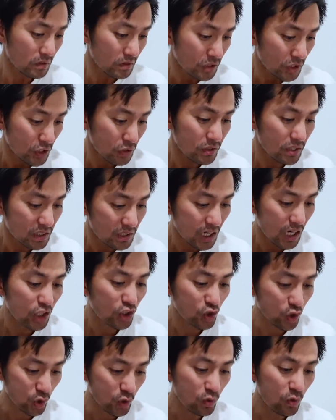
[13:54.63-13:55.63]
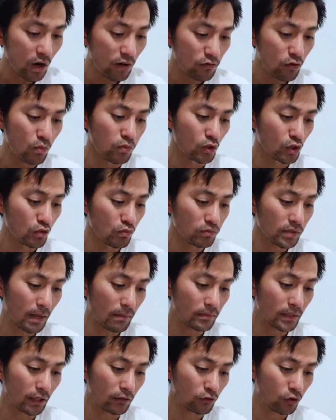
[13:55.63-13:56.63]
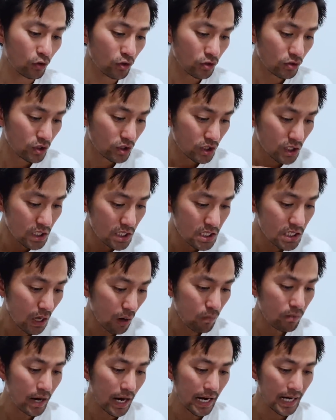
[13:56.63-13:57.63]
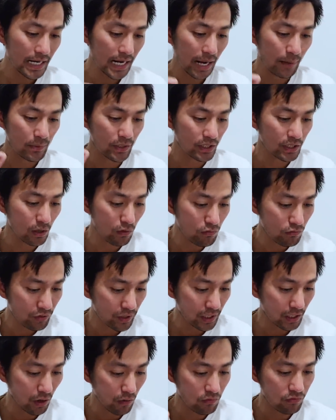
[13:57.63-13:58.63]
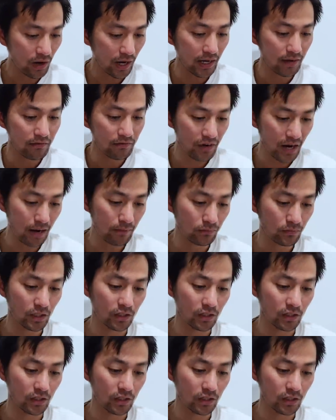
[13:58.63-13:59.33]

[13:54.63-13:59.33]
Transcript: Nếu đương đơn chuyển qua vùng trung tâm thành phố sinh sống hay làm những công việc không phải làm farm